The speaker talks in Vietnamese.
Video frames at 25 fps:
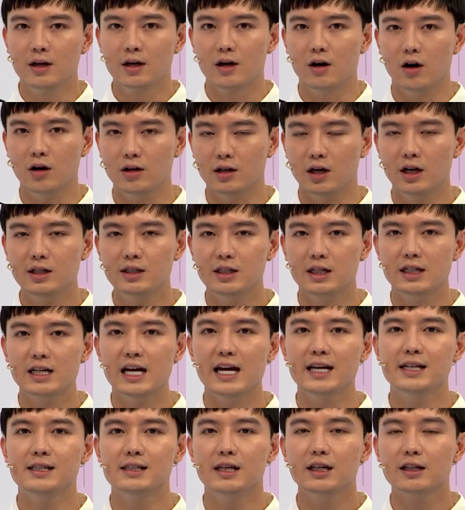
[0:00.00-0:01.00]
Còn ở trên
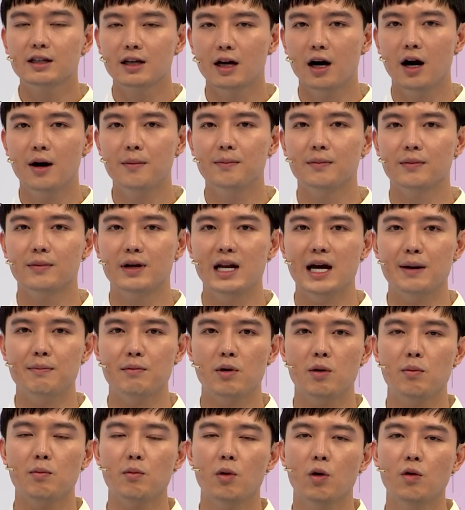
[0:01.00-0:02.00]
đây sitcom là
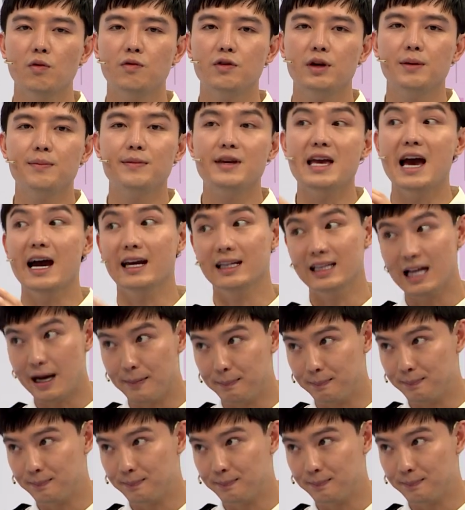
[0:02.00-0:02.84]
một bộ phim dài tập